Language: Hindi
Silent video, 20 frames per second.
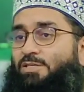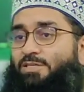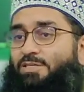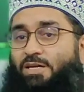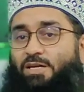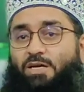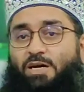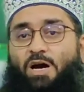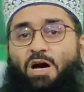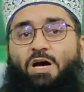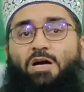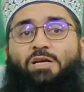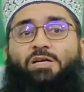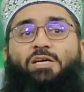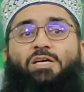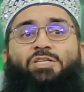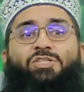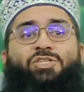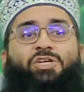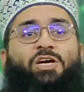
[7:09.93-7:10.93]
सरकार
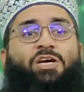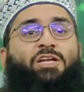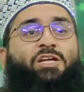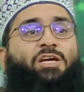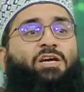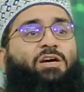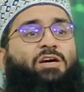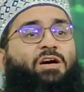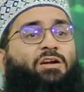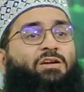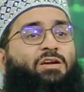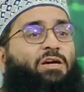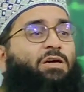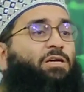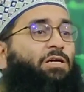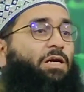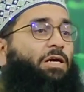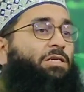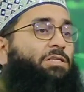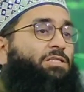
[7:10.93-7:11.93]
के चेहरे का
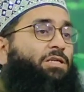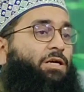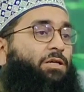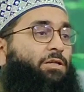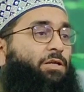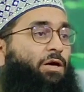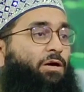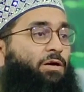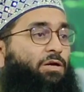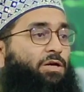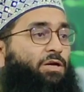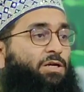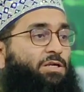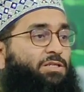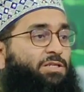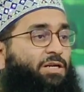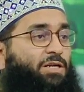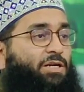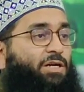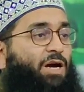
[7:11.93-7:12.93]
रंग कैसा था
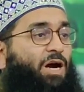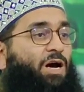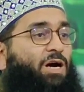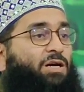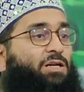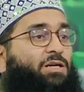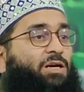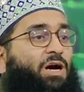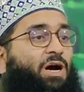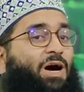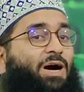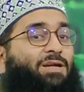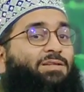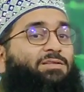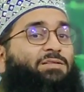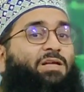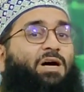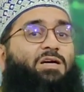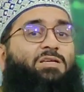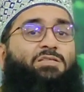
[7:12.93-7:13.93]
सरकार का
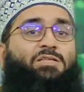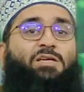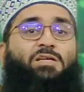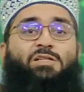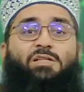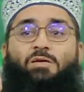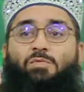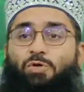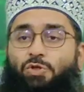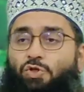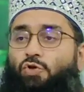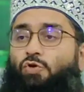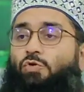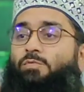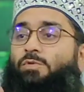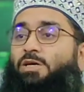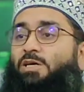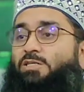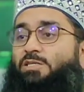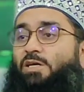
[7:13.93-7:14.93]
अंदाज
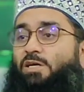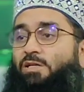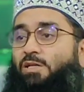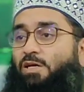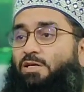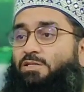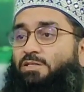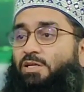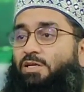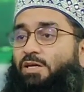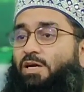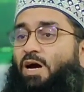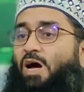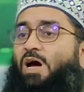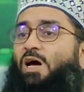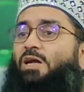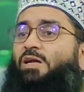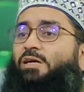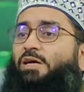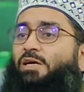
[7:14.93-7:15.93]
तबस्सुम कैसा था
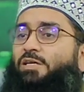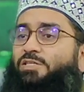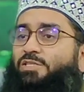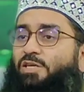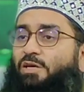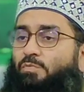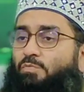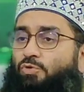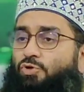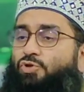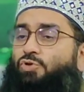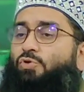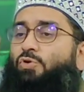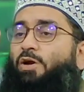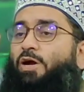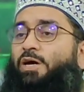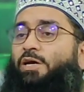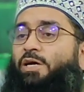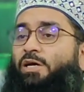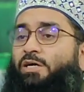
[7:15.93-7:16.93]
सरकार कैसे
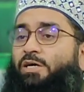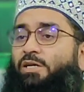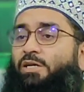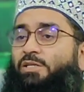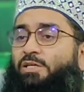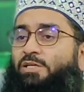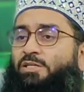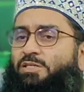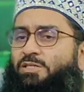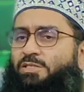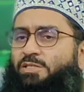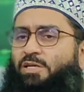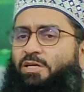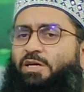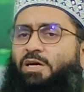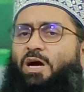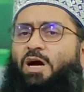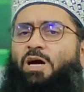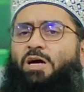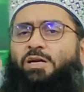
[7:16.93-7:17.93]
मुस्कुराया करते थे
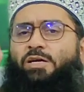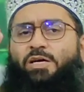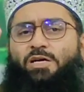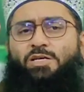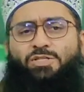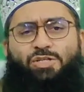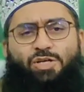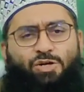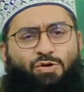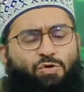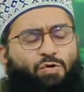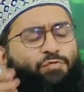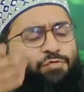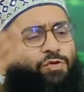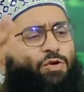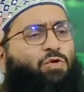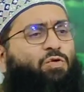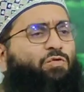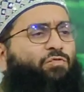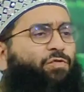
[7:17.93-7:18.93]
सरकार कैसे
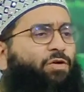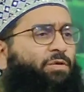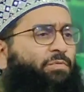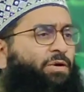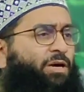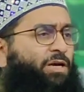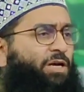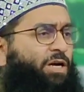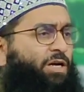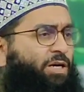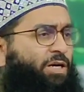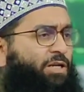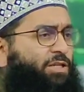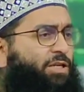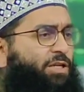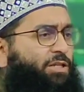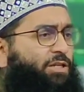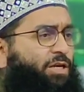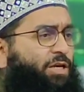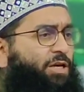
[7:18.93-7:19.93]
गुफ्तगु फरमाया
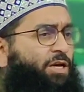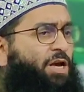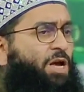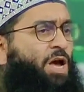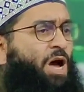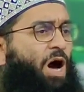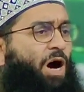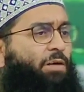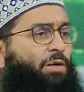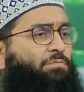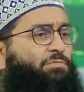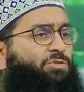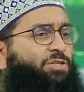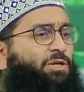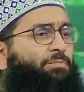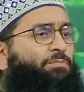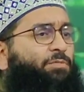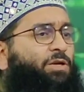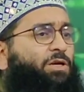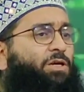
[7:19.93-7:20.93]
करते थे हम
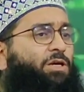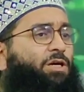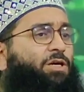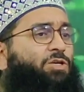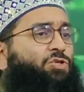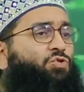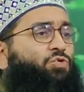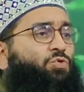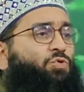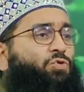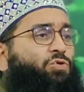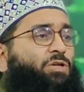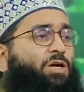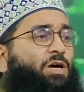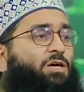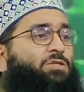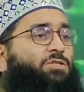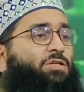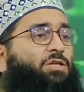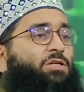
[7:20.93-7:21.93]
जब तक के
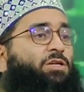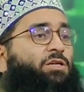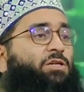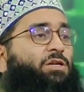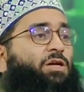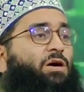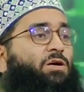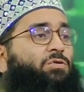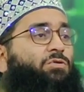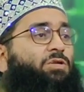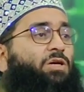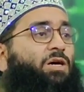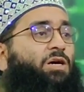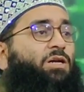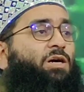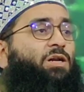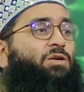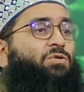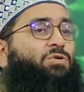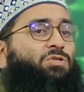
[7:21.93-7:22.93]
रसूलुल्लाह सल्लल्लाहु
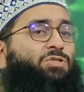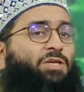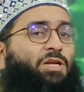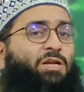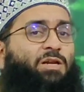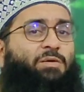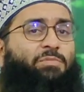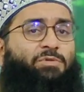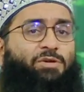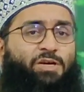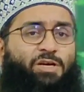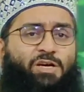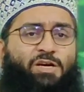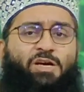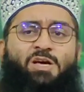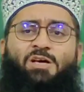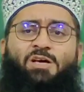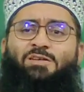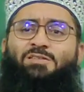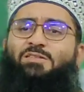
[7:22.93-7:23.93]
अलैहि वसल्लम की
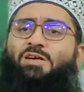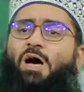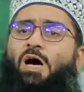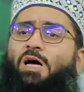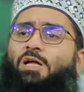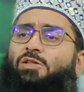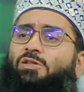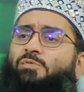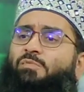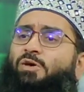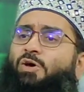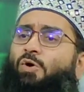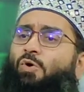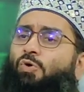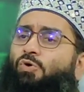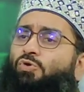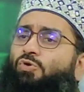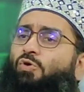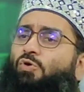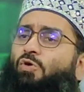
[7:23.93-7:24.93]
ज़ात में
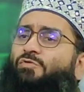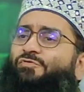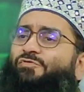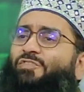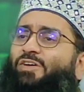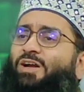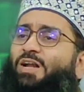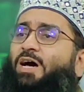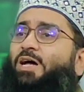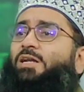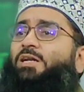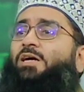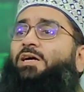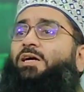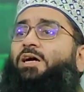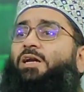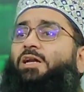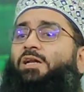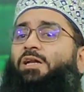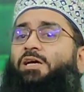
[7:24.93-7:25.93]
ख़ुद को फना न
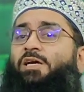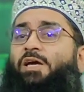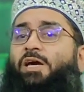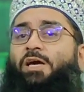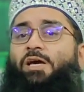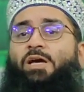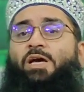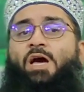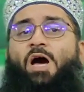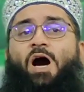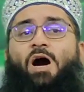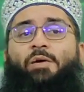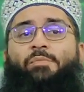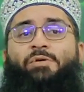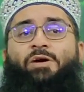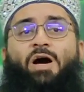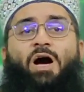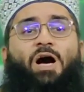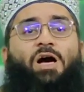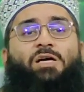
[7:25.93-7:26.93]
कर लेंगे
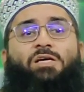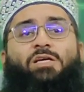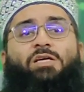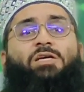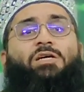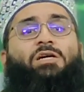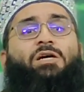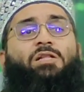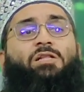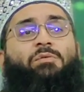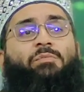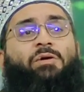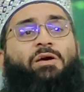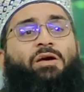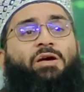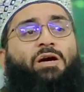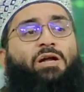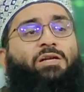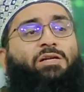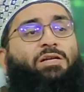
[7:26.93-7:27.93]
हमें हकीकत
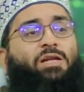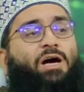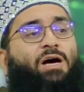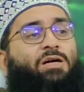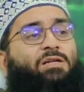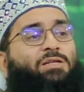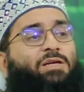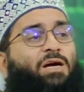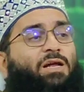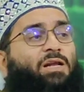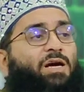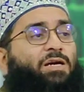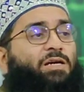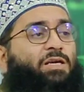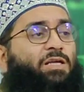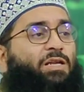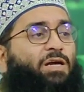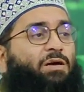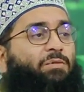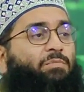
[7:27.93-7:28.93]
में अल्लाह ताला
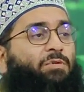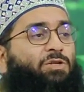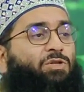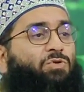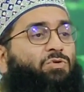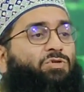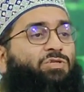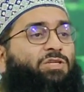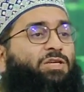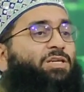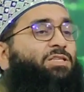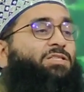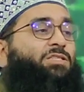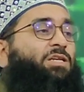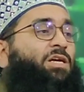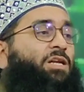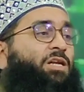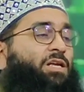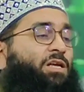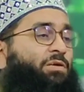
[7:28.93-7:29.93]
की रहमतों से
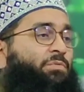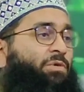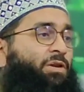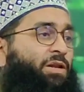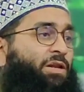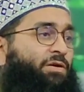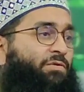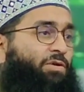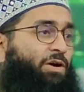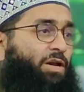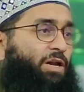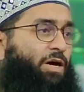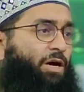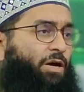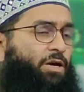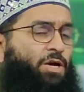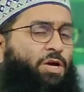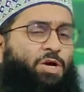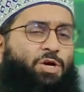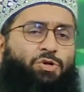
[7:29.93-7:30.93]
हिस्सा नहीं मिलने वाला
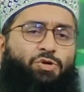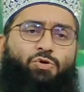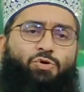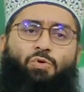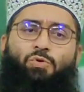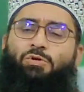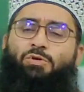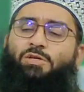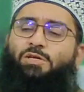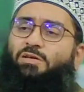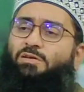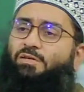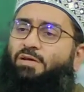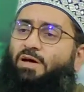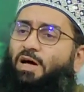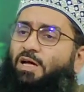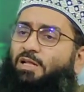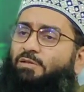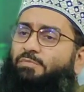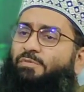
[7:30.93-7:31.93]
जो उनकी
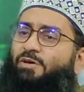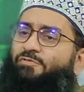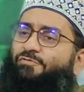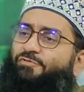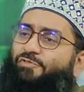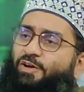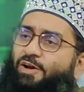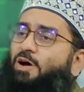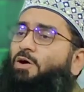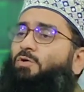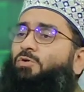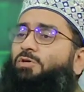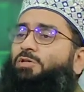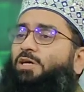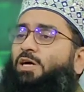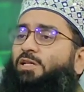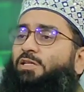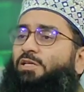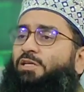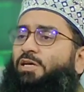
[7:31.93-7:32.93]
ज़ात में फ़ना हो
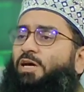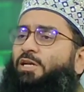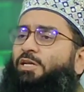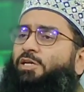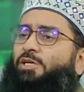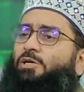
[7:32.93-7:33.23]
जाते यानी